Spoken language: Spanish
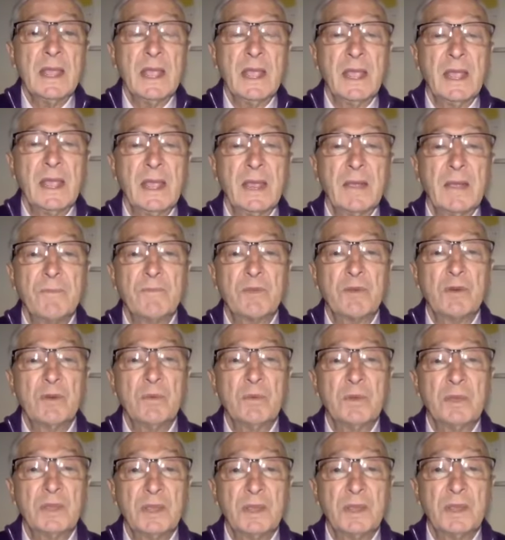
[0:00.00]
Eh,
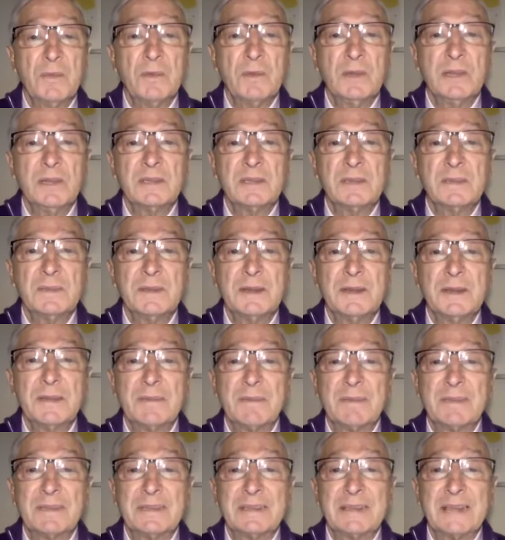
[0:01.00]
como dijimos la semana
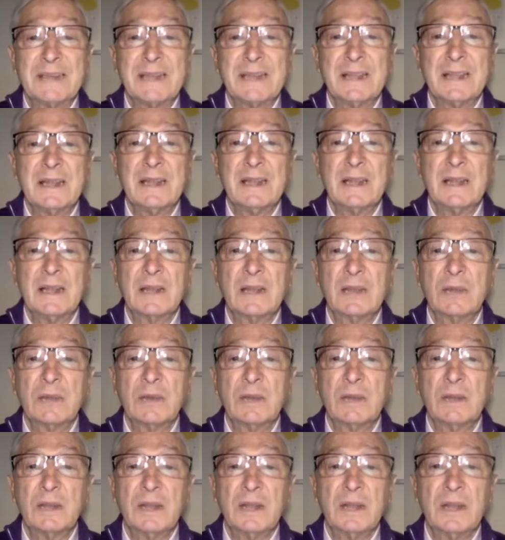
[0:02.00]
pasada, en la
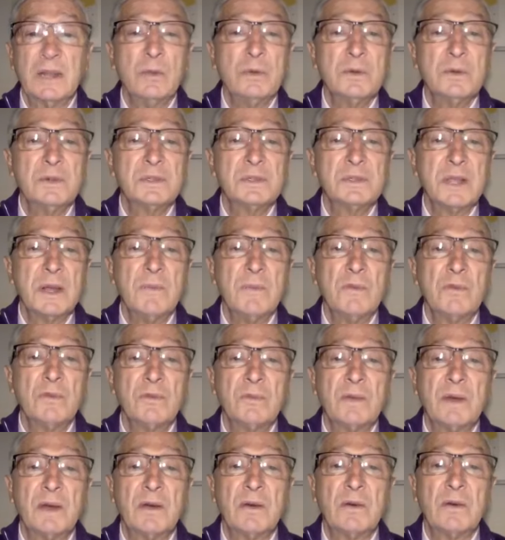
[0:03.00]
actualidad no
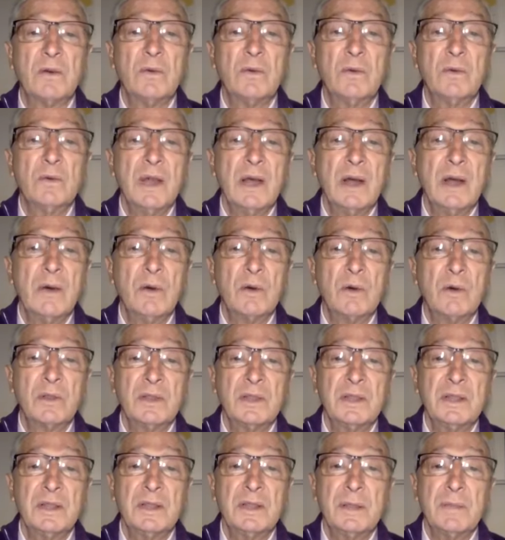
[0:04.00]
estamos bajo una
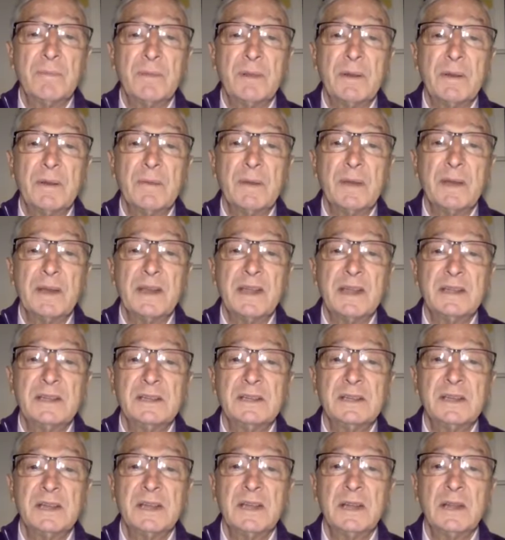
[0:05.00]
orden de
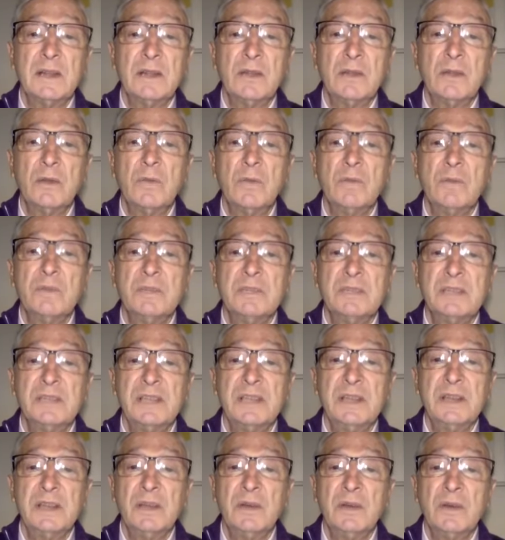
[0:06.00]
permanencia del
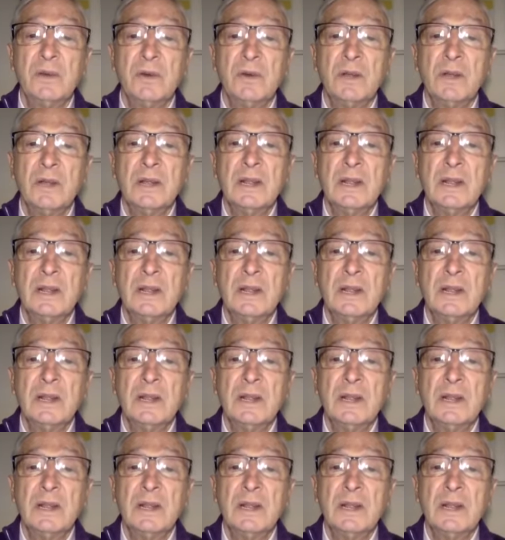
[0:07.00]
domicilio